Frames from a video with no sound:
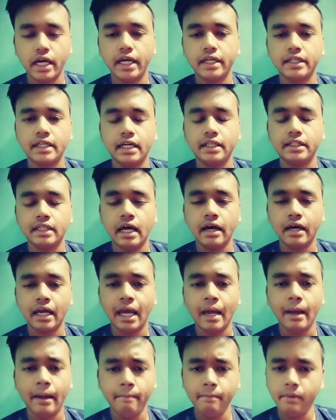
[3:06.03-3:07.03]
कनेक्टेड था
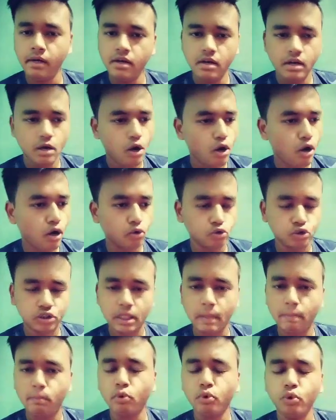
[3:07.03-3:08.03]
गेम और
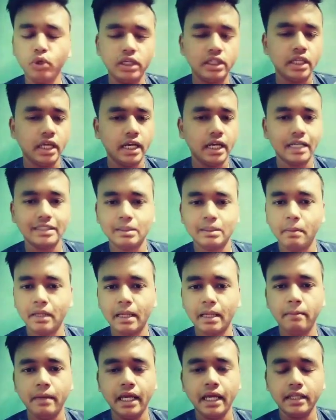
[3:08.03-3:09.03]
उसके पूरी तरीके से
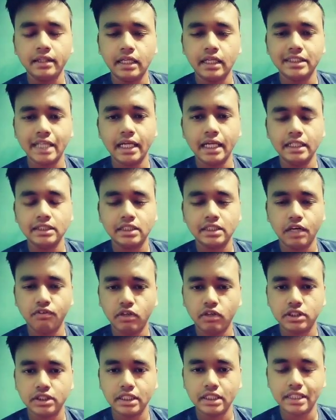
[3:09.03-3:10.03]
मतलब लिंक था चाइनीज
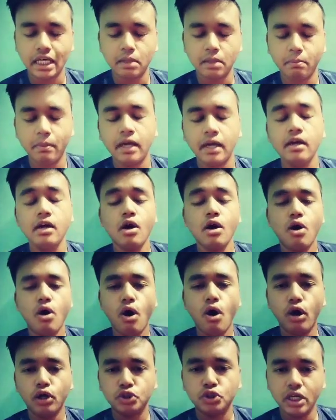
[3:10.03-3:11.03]
सर्वर्स के साथ में
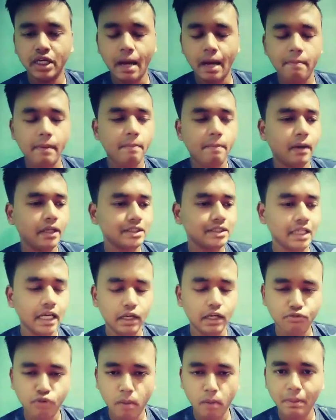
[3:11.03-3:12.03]
और जो है यहाँ पे पर्सनल
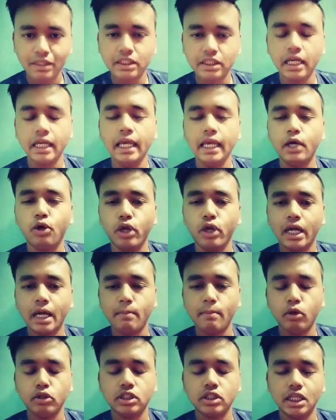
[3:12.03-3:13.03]
इन्फॉर्मेशन लीक होने के
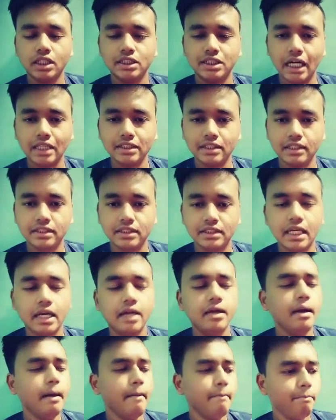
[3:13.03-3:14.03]
बहुत ज़्यादा चांसेस थे
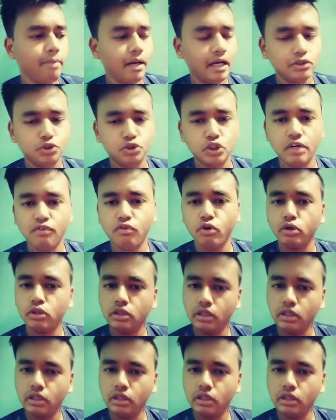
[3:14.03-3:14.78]
प्लस जो है वो